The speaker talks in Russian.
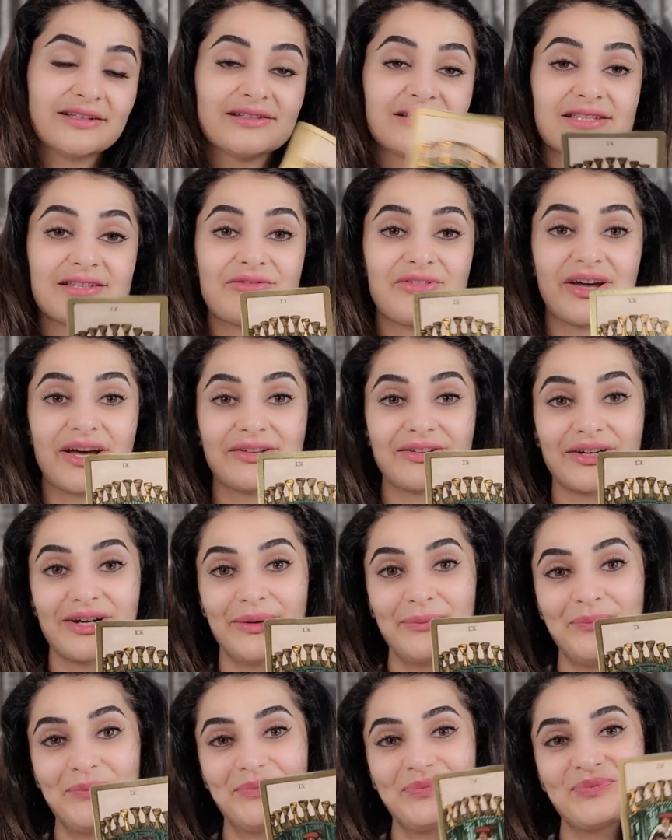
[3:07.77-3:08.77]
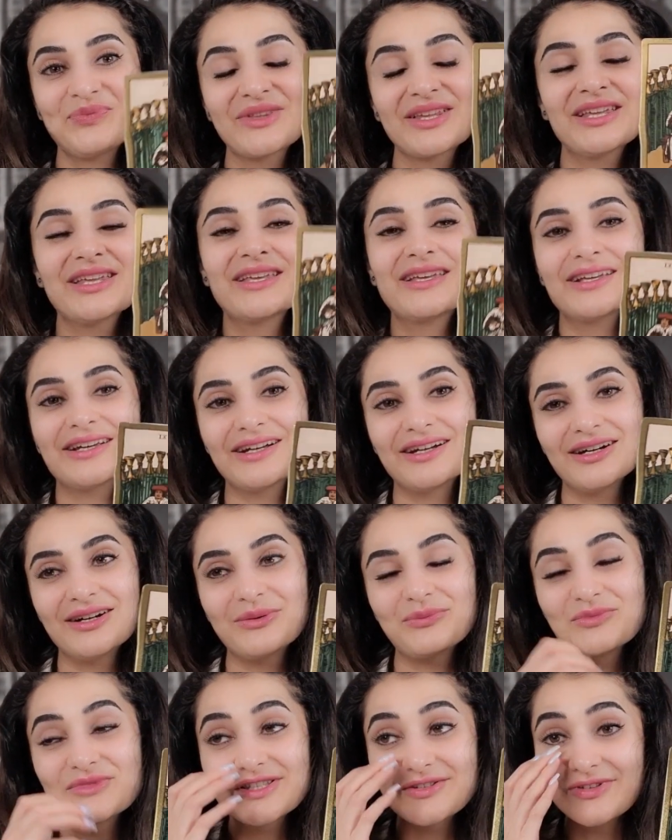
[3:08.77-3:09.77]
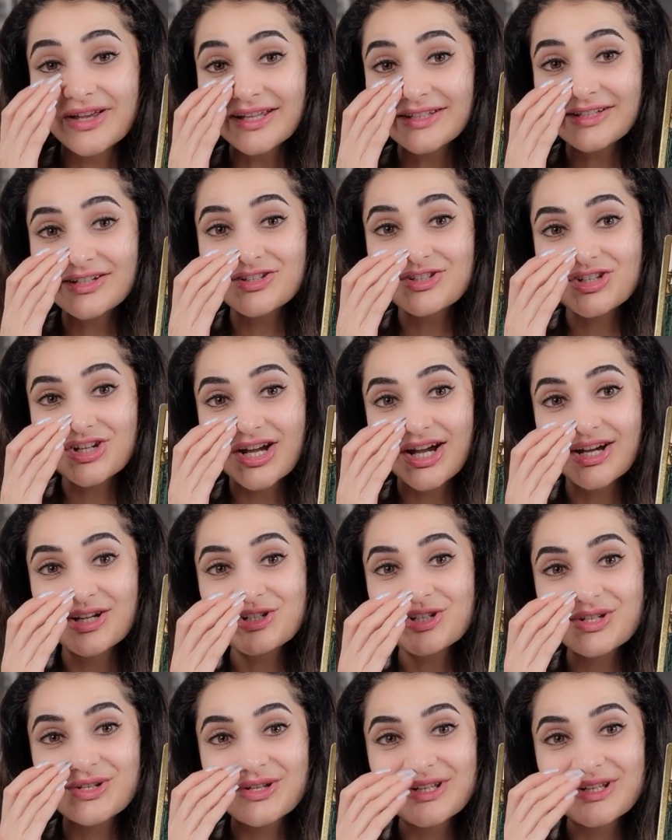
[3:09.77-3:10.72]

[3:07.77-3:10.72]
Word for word: Девятка. Девятка чаш